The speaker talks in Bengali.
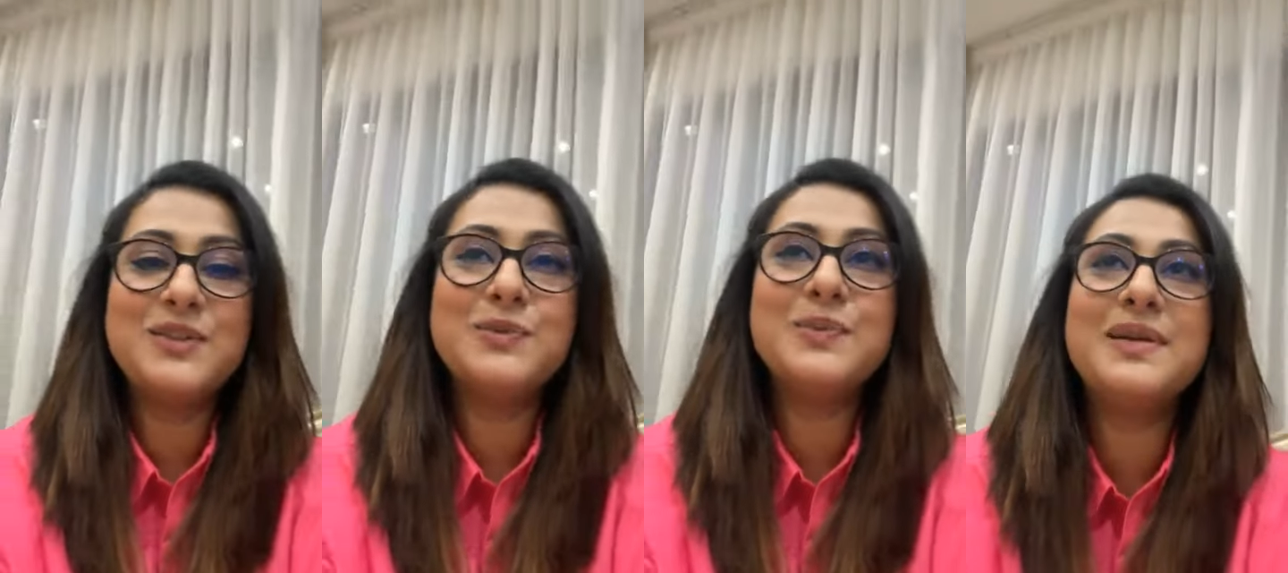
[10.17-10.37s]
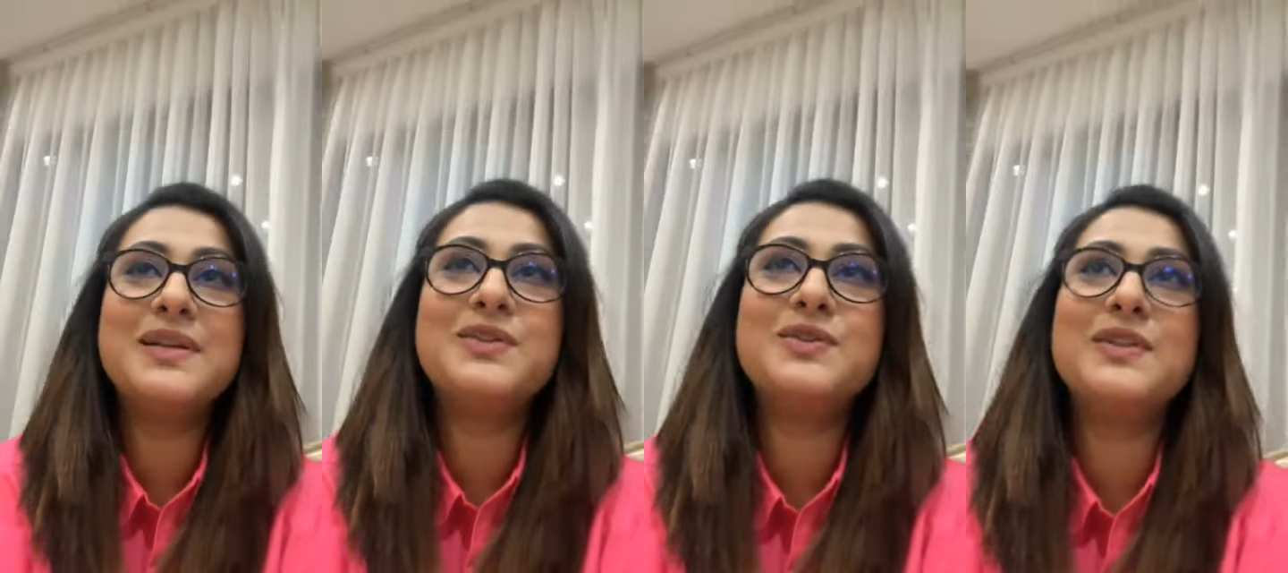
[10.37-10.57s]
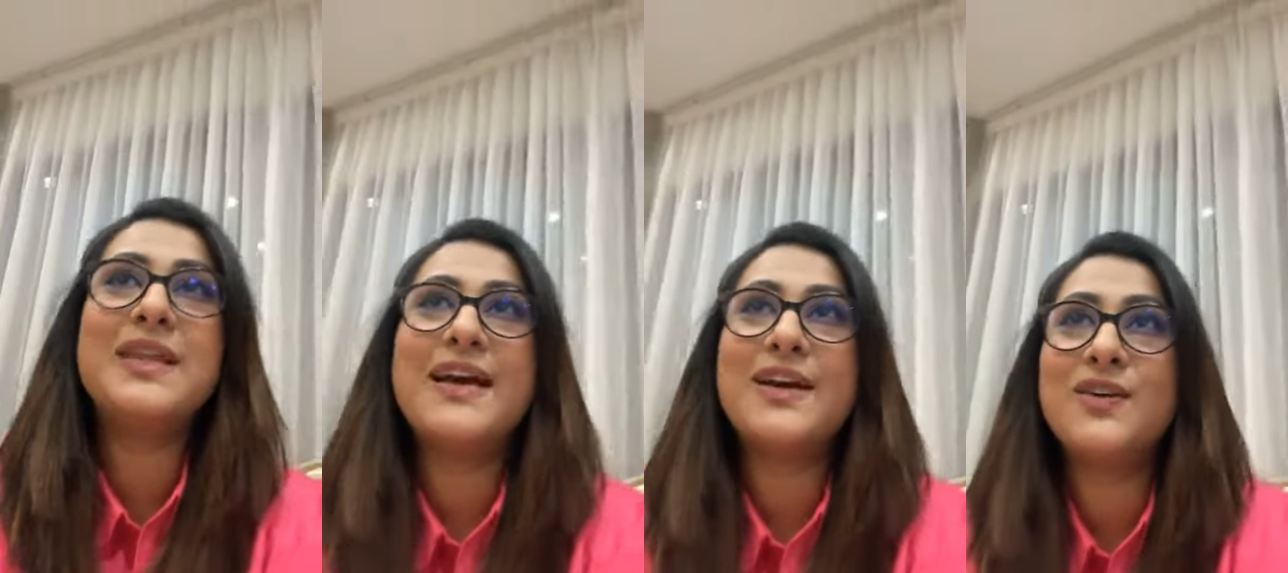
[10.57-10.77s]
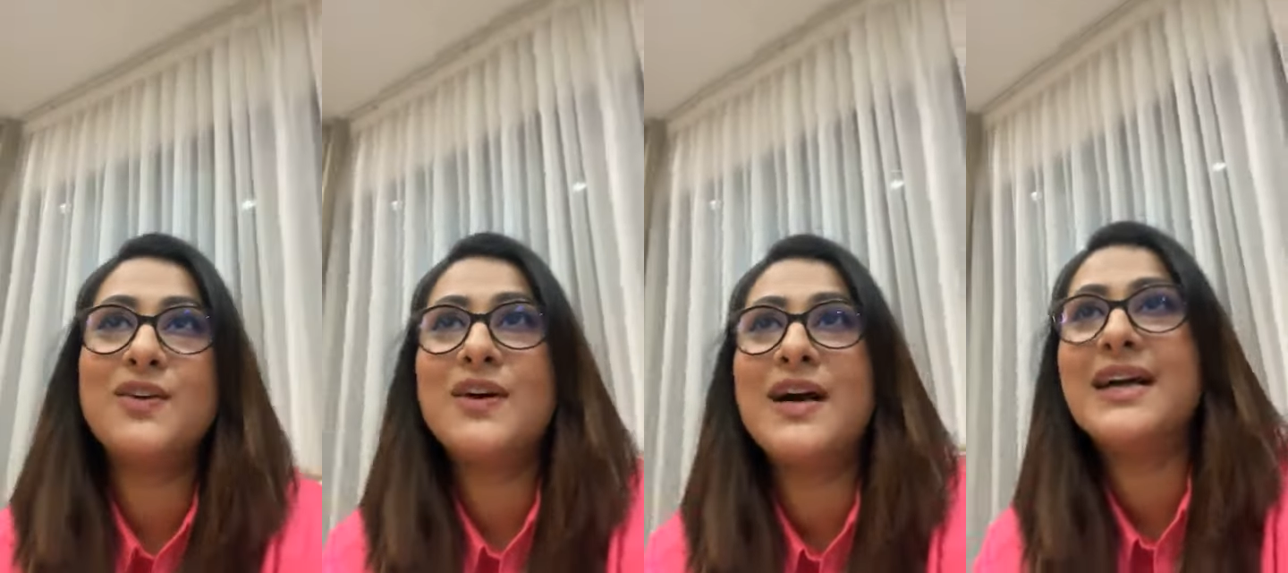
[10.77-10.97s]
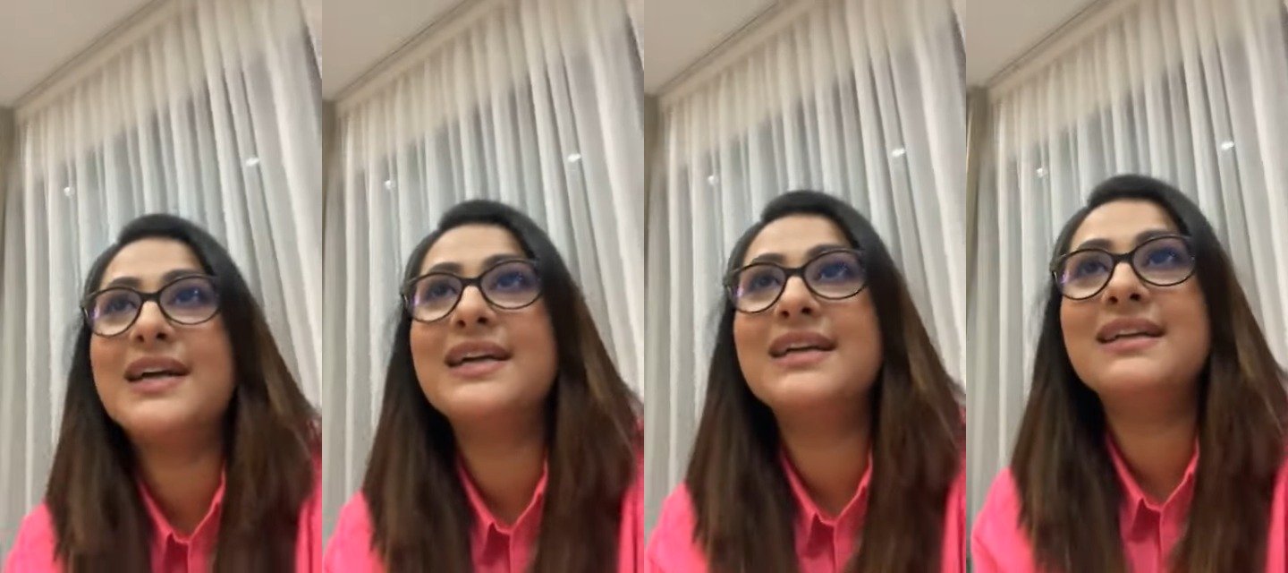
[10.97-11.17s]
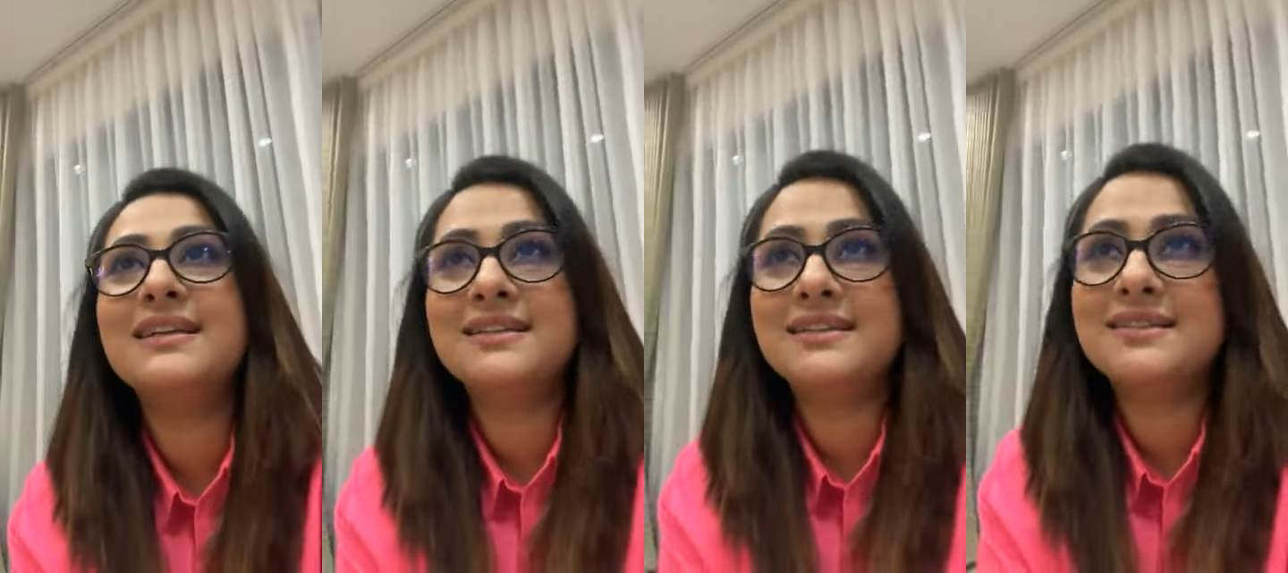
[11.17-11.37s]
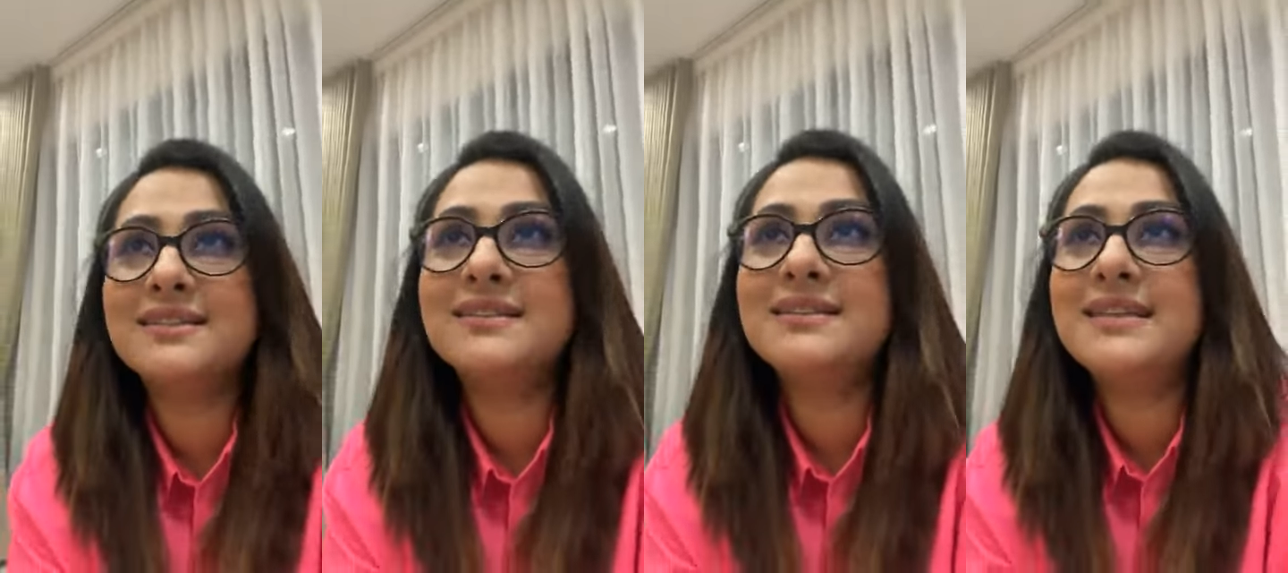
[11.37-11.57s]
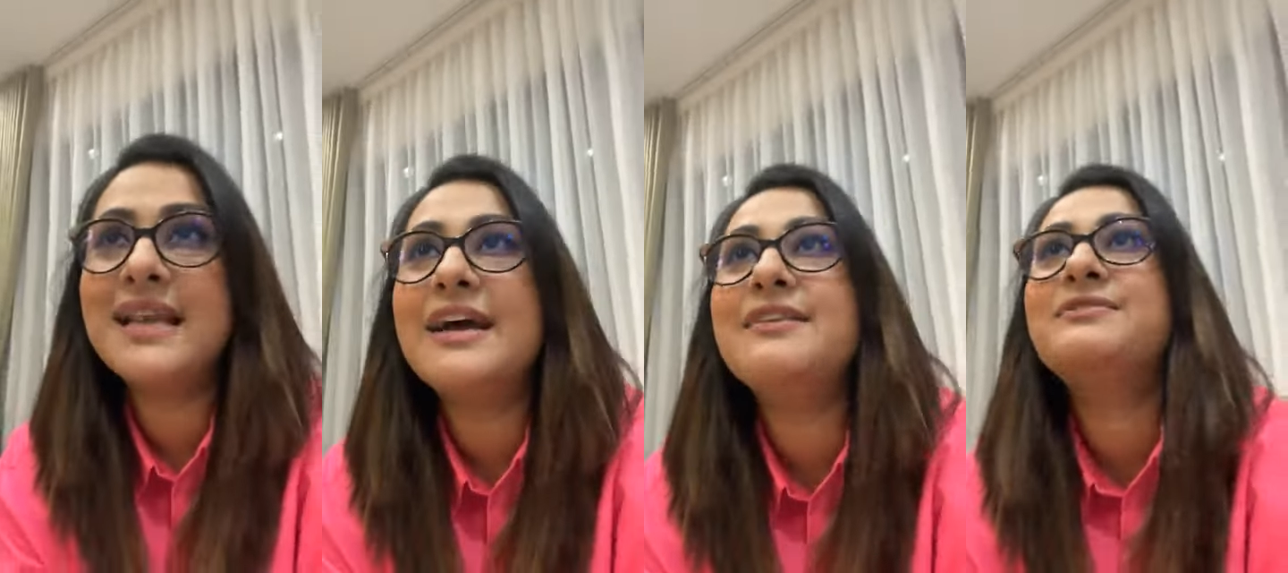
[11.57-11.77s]
তুমি একটু দেখো আগে
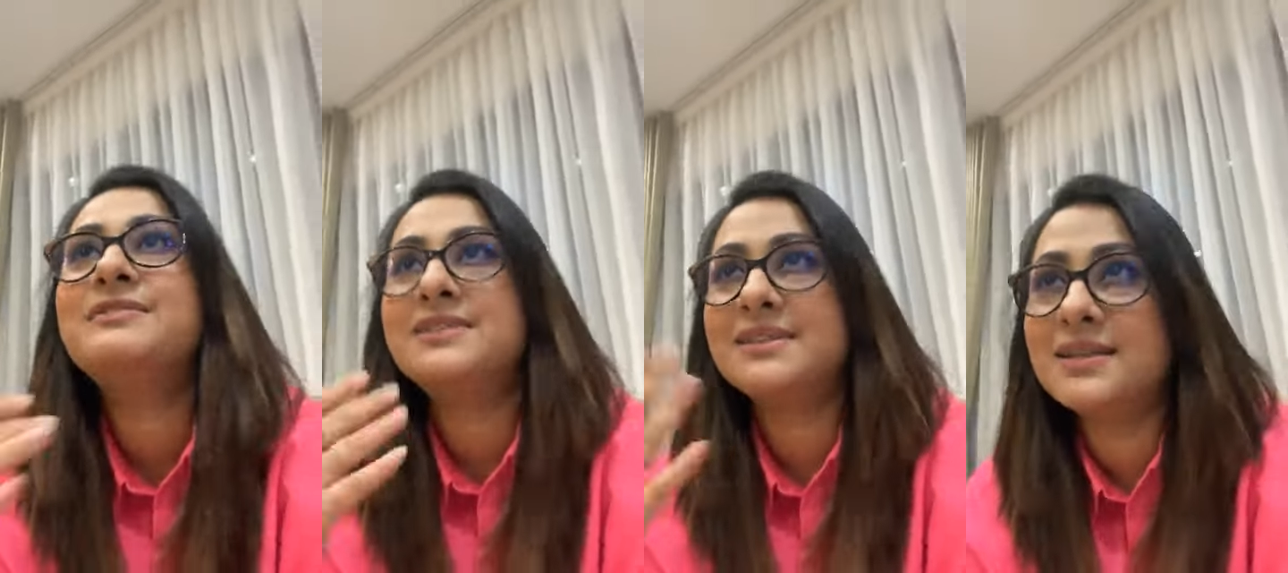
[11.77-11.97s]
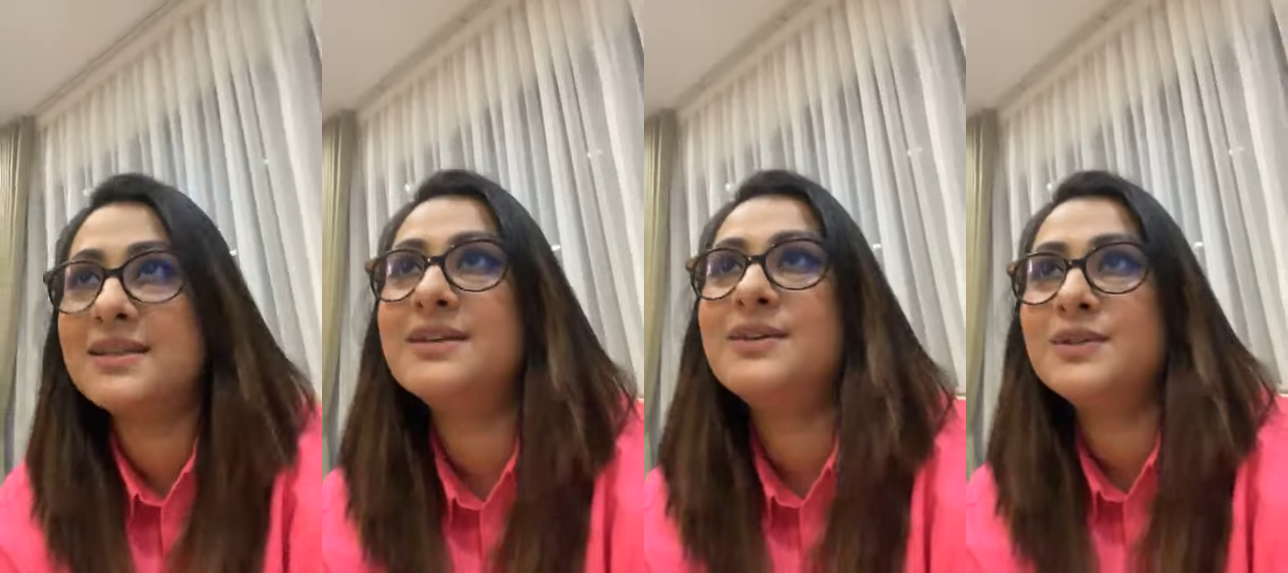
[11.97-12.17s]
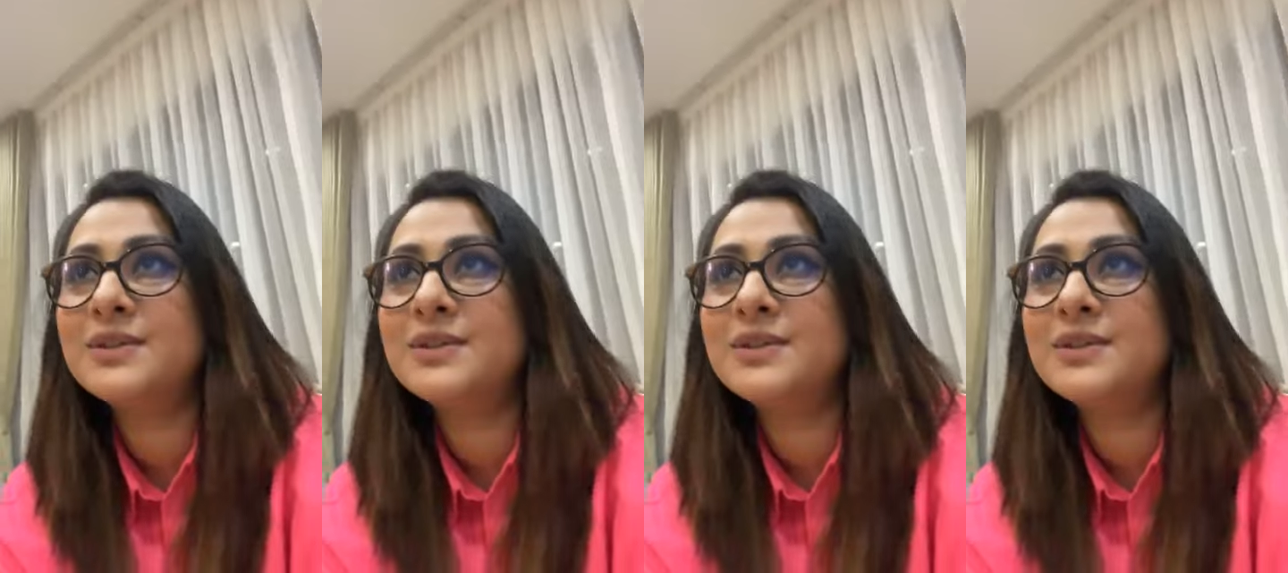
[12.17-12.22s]
লাইফটা